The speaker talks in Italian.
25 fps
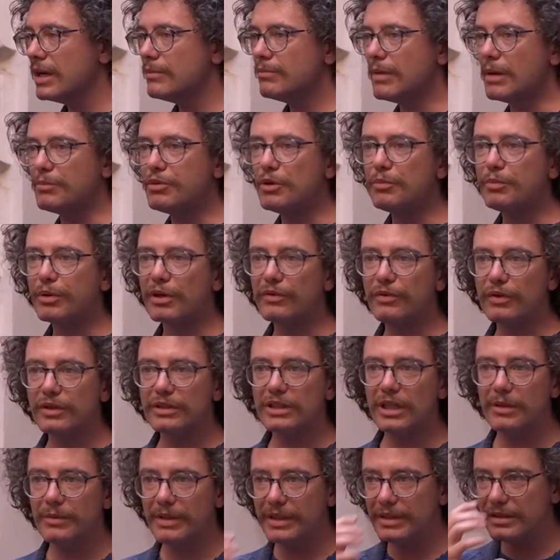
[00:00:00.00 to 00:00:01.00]
ma più
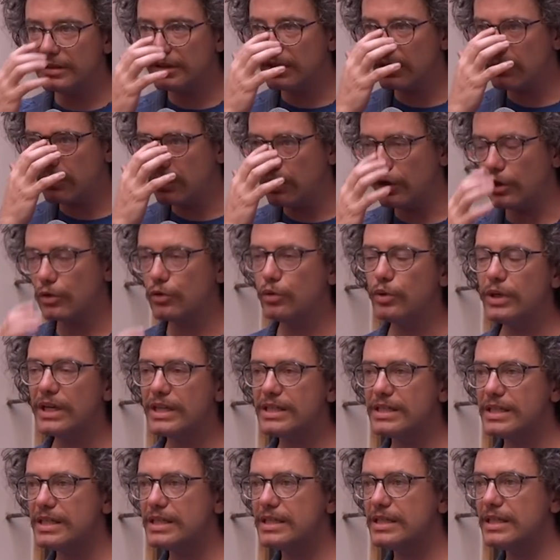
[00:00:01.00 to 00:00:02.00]
profondamente quello a cui
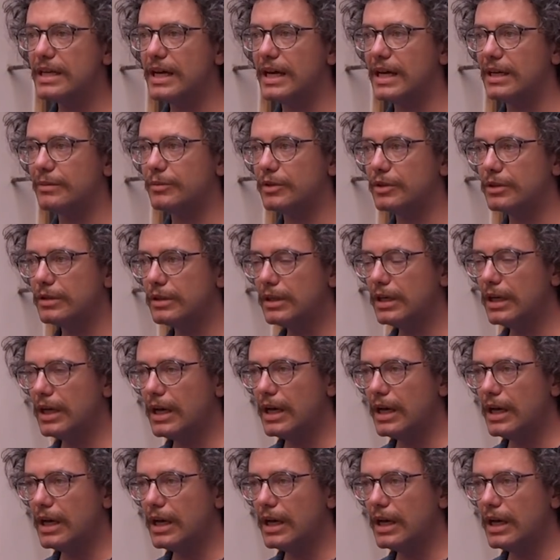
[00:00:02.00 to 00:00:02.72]
assistiamo